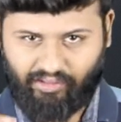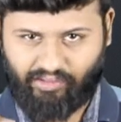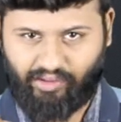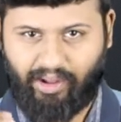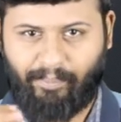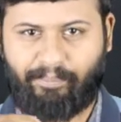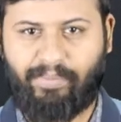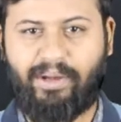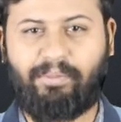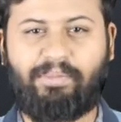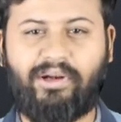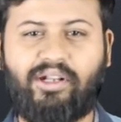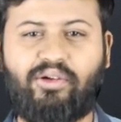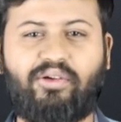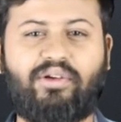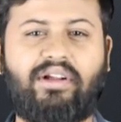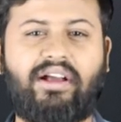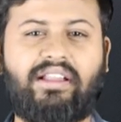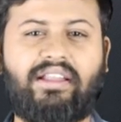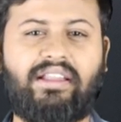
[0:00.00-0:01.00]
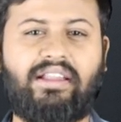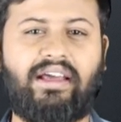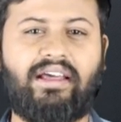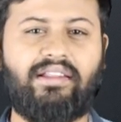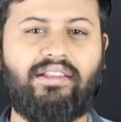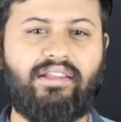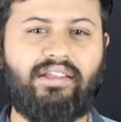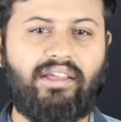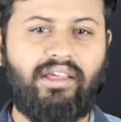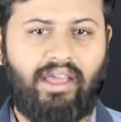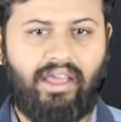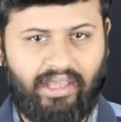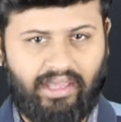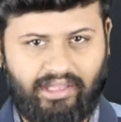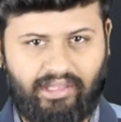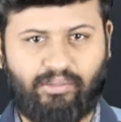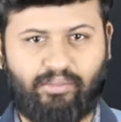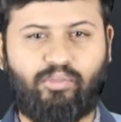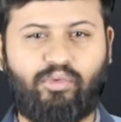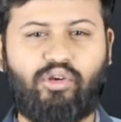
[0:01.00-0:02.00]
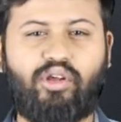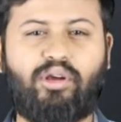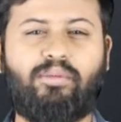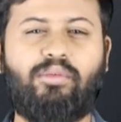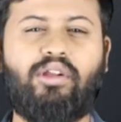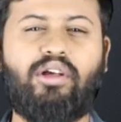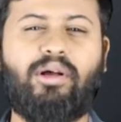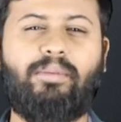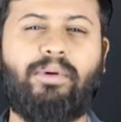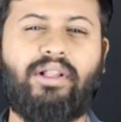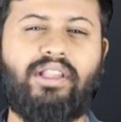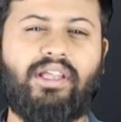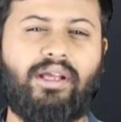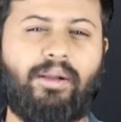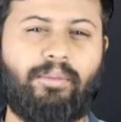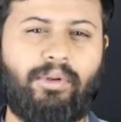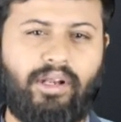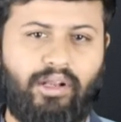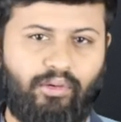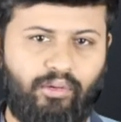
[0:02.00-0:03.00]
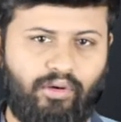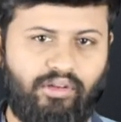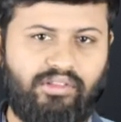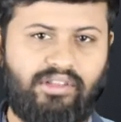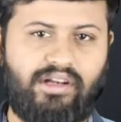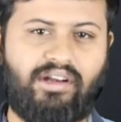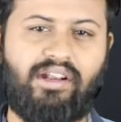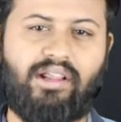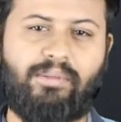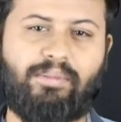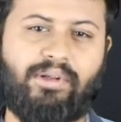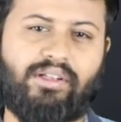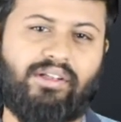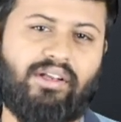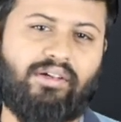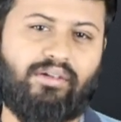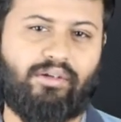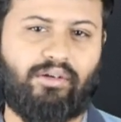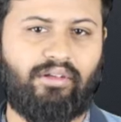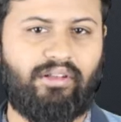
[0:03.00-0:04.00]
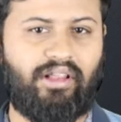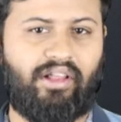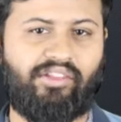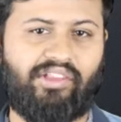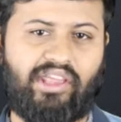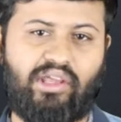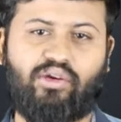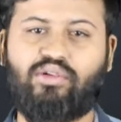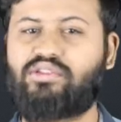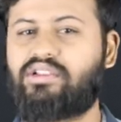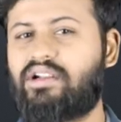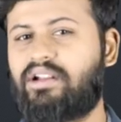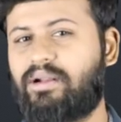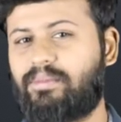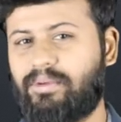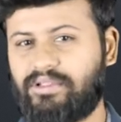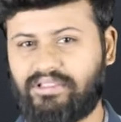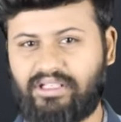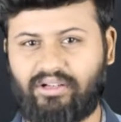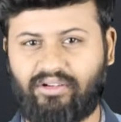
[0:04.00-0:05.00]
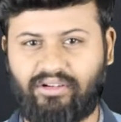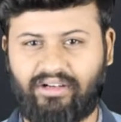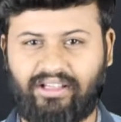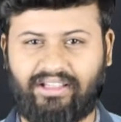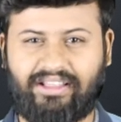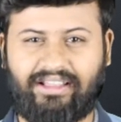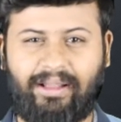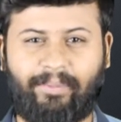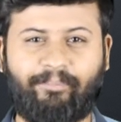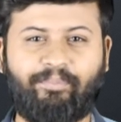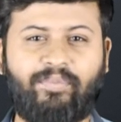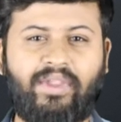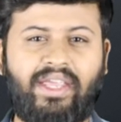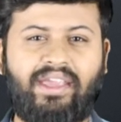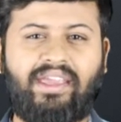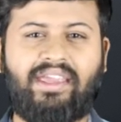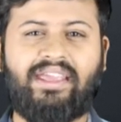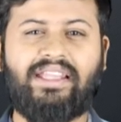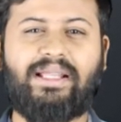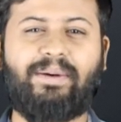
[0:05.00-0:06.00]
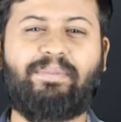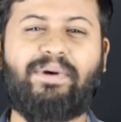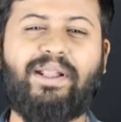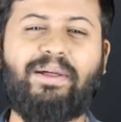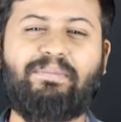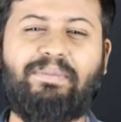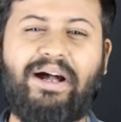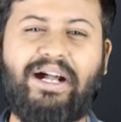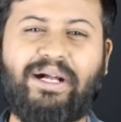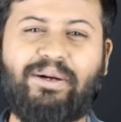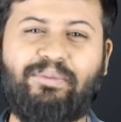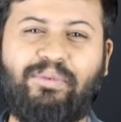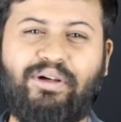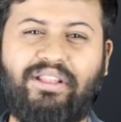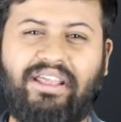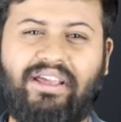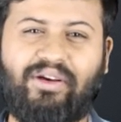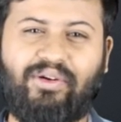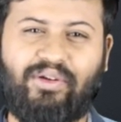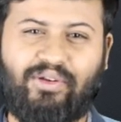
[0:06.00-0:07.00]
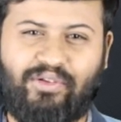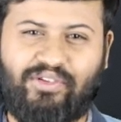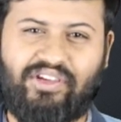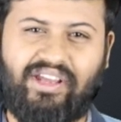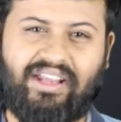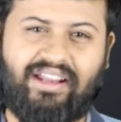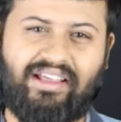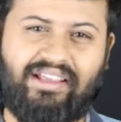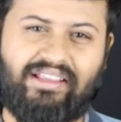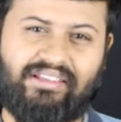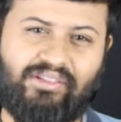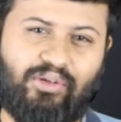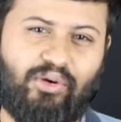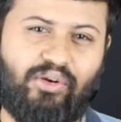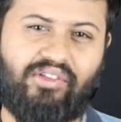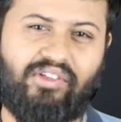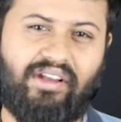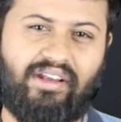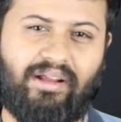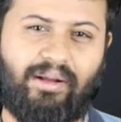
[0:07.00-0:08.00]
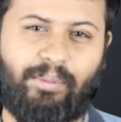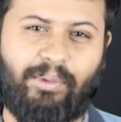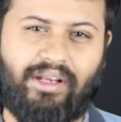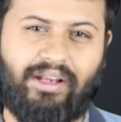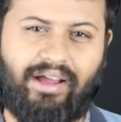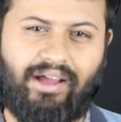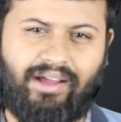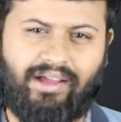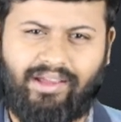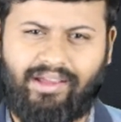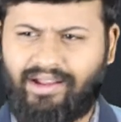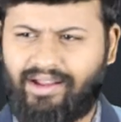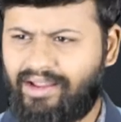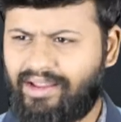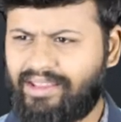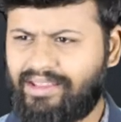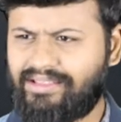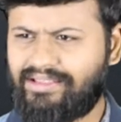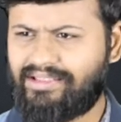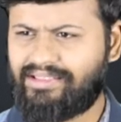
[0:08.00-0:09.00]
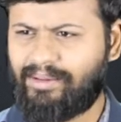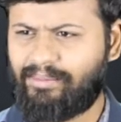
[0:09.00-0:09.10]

ஸோ அப்படிப்பட்ட ஒரு கதை தான் இது இது முழுக்க முழுக்க பார்த்திங்க அப்படின்னா ஒரு த்ரில்லர் பற்றின ஒரு தான் சைக்கோ த்ரில்லர் பற்றின ஒரு கதை தான் இந்த படம் பார்க்கும்போதே ஒரு விஷயம் எனக்கு தோணுச்சு என்ன அப்படின்னா இந்த